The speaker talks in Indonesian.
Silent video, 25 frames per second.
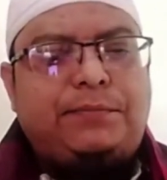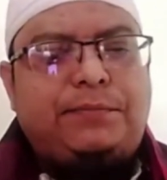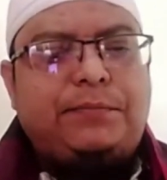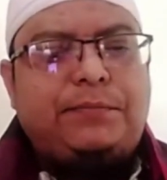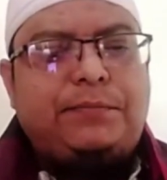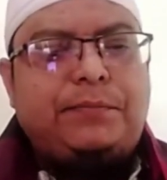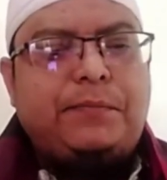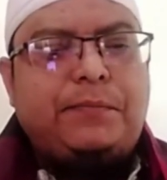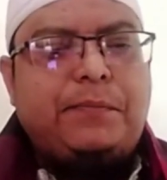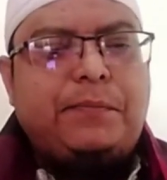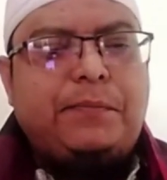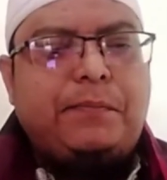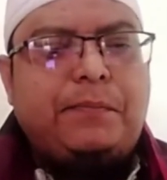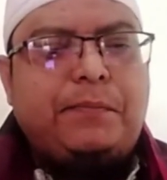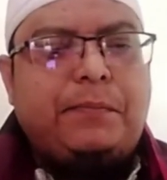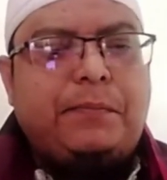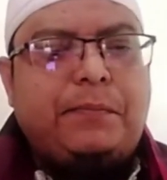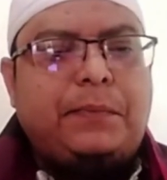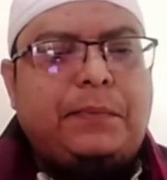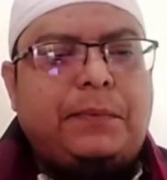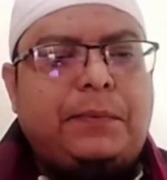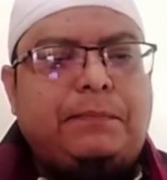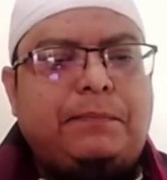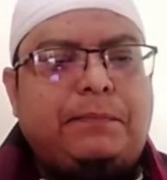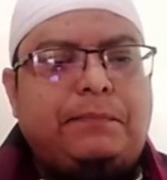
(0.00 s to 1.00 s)

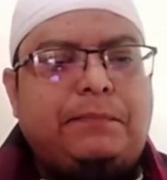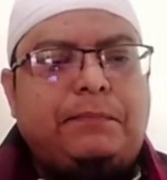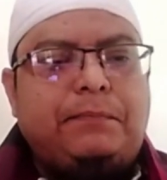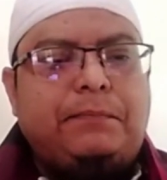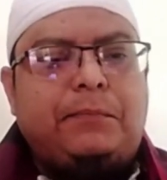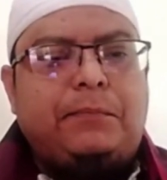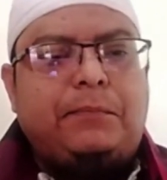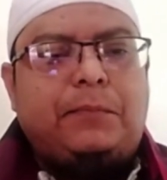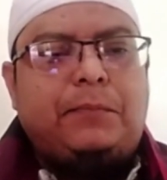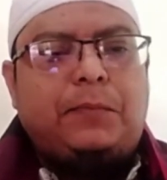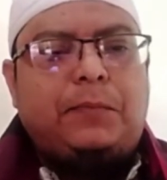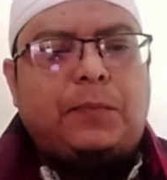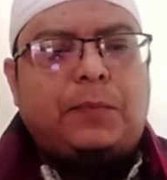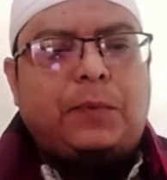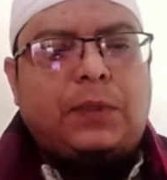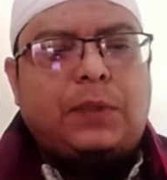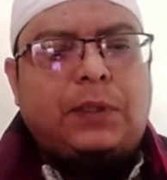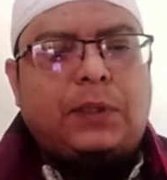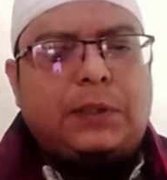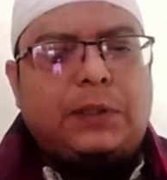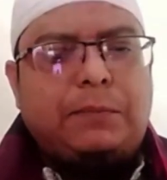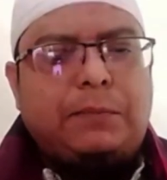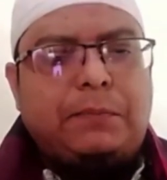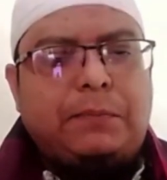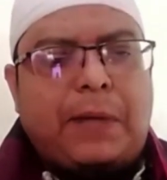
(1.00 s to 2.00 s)
bagaimana ketaatan Nabi
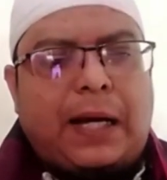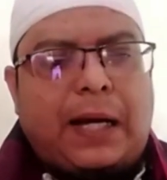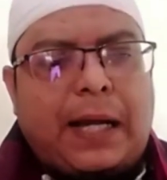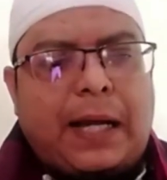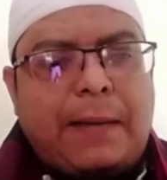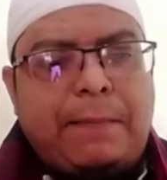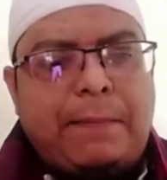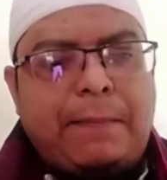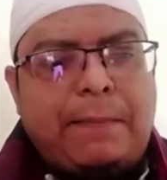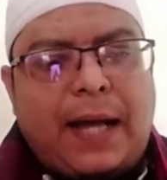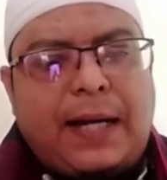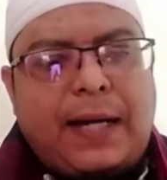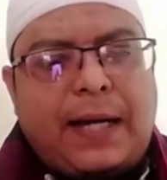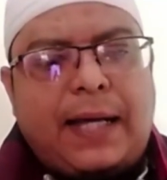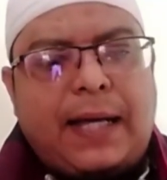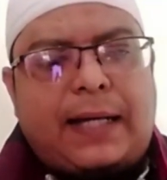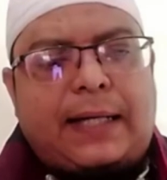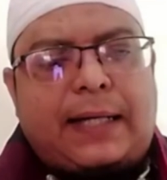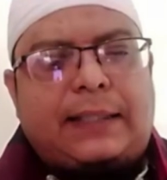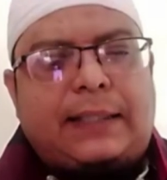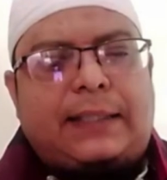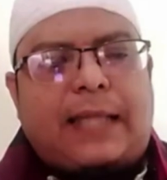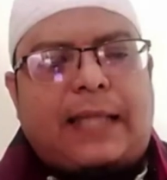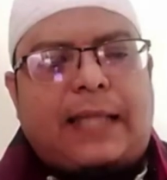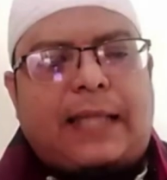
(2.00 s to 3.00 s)
Allah
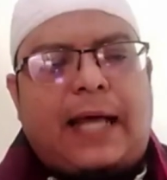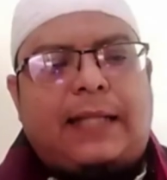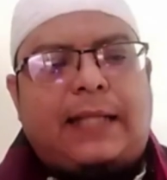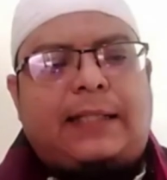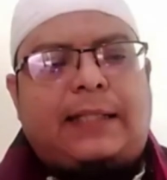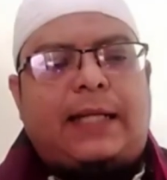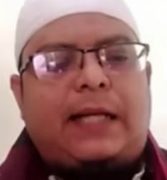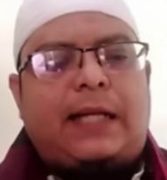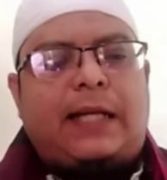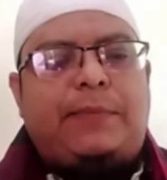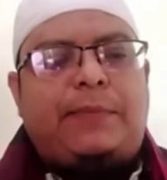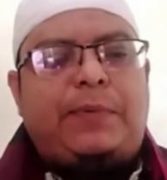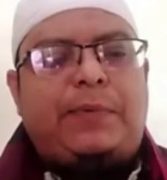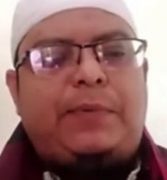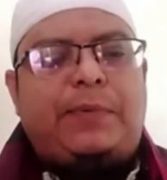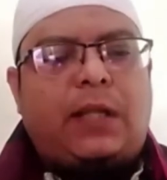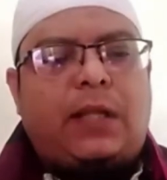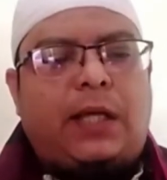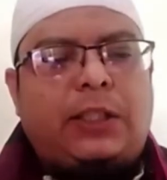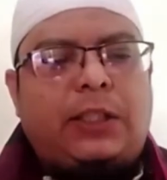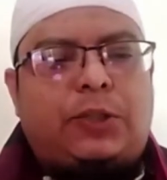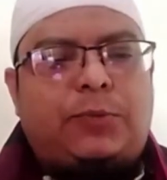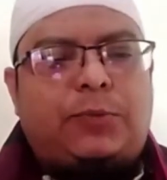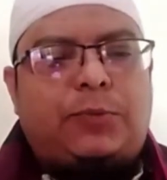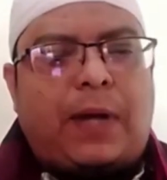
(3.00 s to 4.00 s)
Ismail
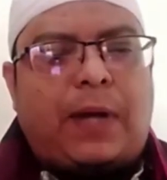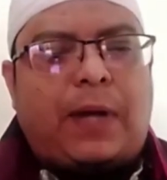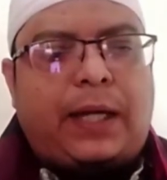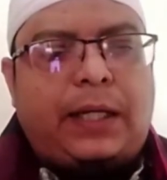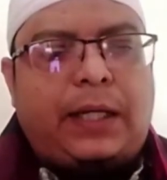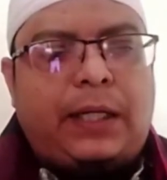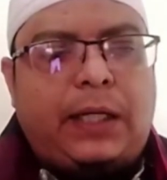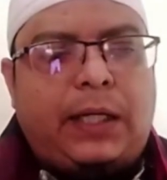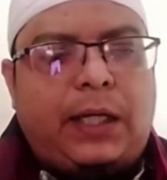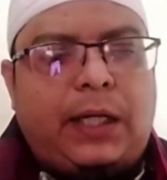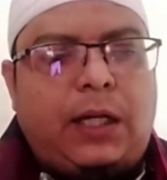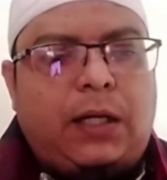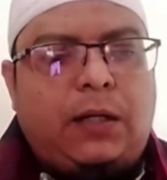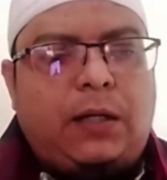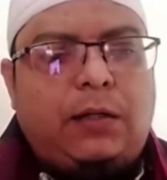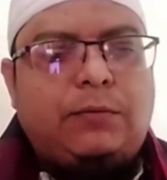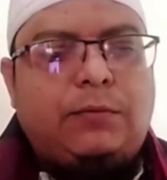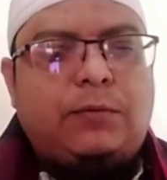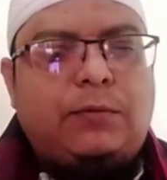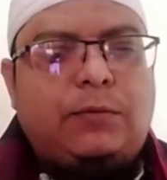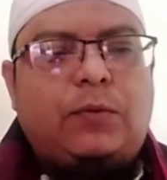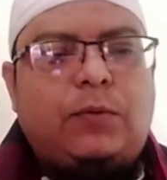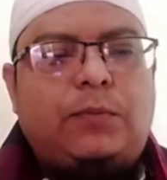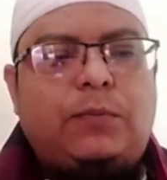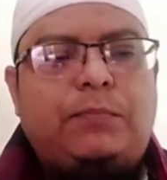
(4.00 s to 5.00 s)
berbakti kepada
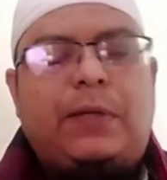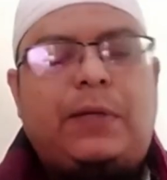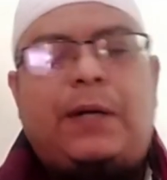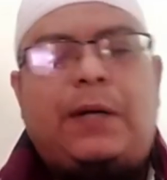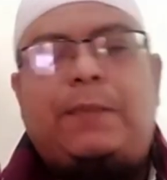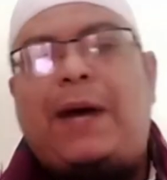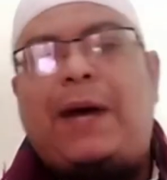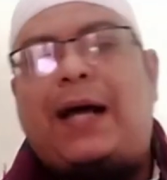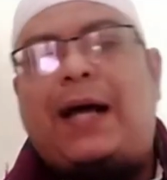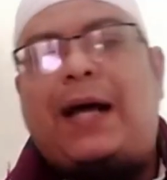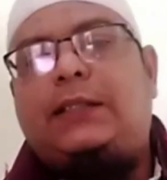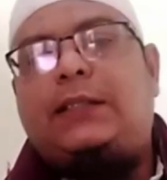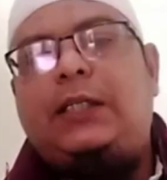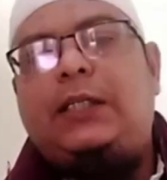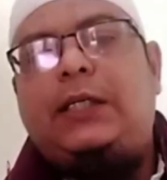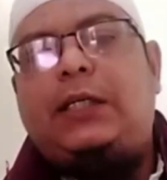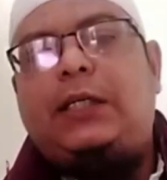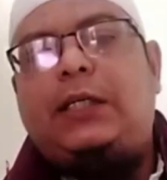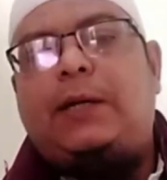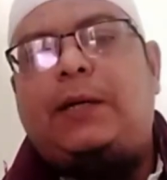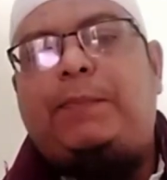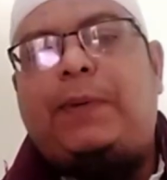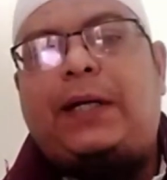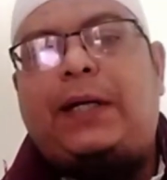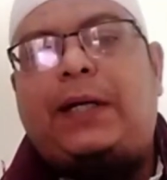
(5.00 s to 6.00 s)
orang
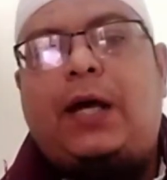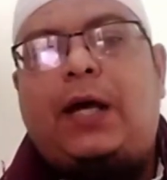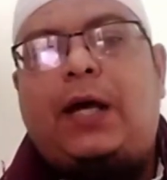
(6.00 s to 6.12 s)
tua.